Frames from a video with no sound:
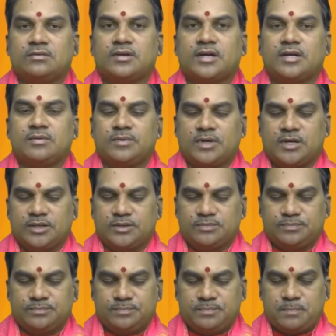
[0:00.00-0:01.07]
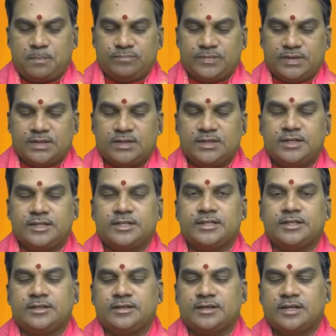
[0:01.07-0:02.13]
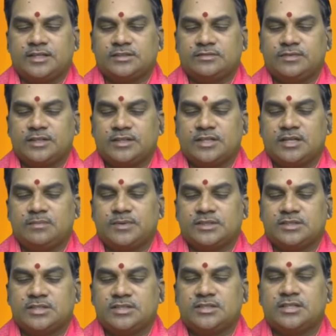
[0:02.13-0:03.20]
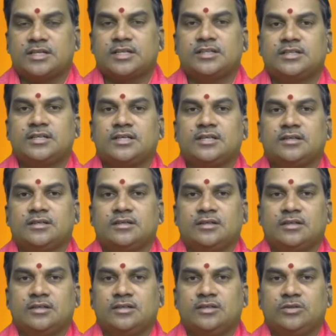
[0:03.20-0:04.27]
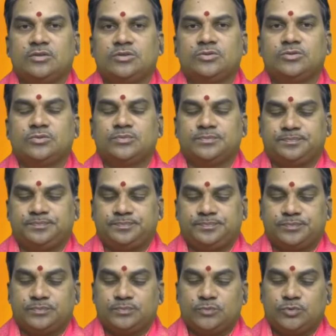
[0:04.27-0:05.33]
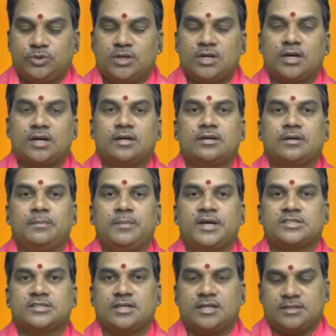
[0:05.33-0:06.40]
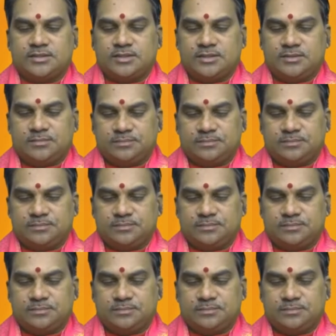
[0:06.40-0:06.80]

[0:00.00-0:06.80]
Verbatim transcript: రాయబడలేదు ఇక నేటి రాశి ఫలితాలను పరిశీలించినట్టయితే ఈరోజు ముందుగా మేషరాశి